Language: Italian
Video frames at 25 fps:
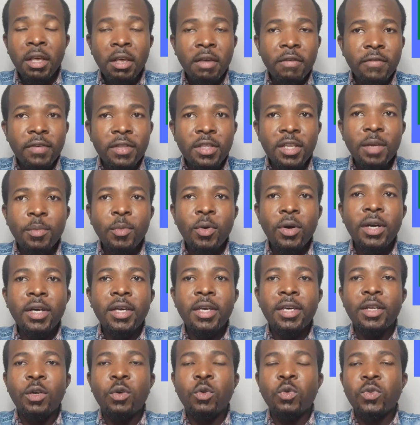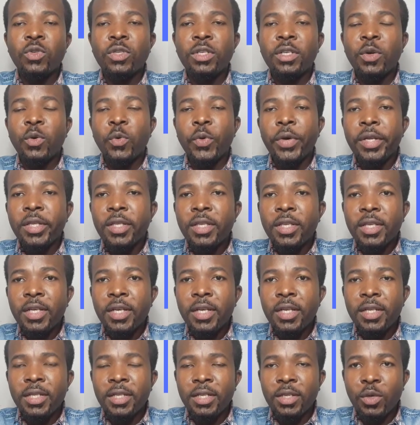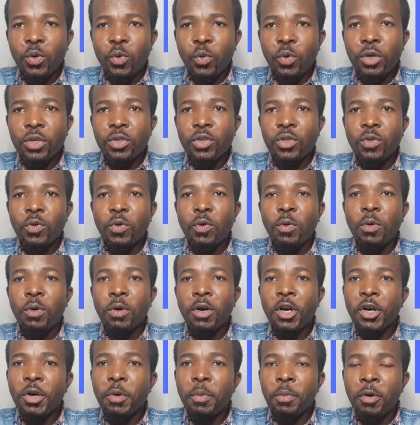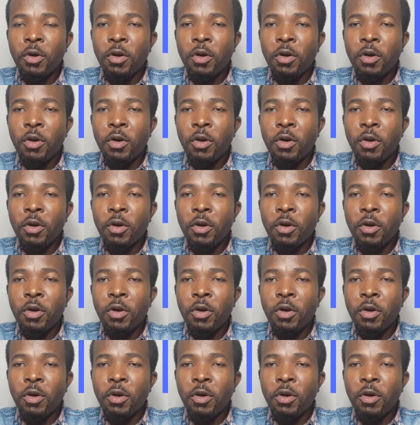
Vedremo anche le conseguenze di questo eh,